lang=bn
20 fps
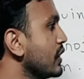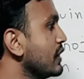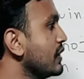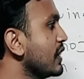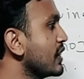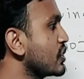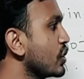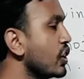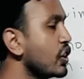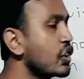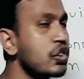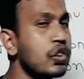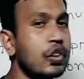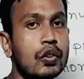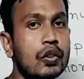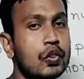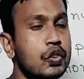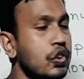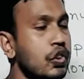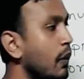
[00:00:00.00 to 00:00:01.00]
উইথ দ্য
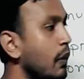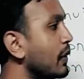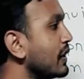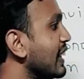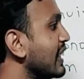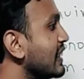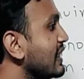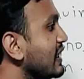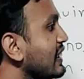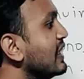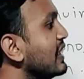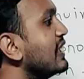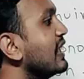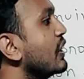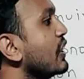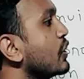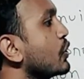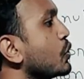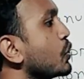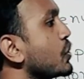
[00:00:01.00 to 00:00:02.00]
সলিউশন সমাধান দিতে
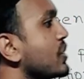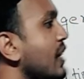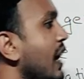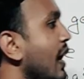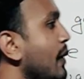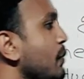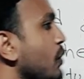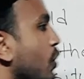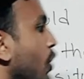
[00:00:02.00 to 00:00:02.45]
টু সাম